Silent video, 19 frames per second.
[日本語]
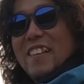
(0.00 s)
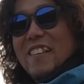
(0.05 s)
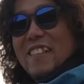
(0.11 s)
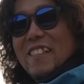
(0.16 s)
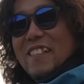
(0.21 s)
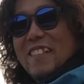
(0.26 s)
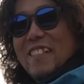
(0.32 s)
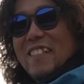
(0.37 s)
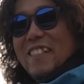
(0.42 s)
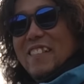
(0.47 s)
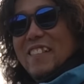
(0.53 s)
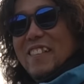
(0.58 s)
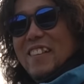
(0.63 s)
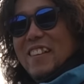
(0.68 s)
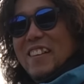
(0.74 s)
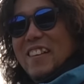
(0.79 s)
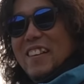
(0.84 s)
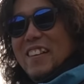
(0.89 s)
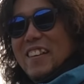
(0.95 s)
うん
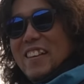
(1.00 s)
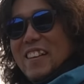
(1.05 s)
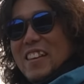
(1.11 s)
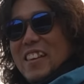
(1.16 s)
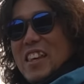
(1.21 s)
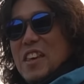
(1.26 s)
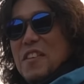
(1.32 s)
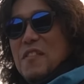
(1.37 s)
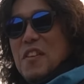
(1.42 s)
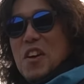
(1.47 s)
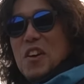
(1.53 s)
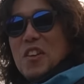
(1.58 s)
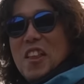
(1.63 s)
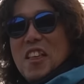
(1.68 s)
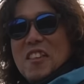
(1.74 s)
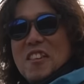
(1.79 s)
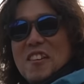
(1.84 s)
奇妙で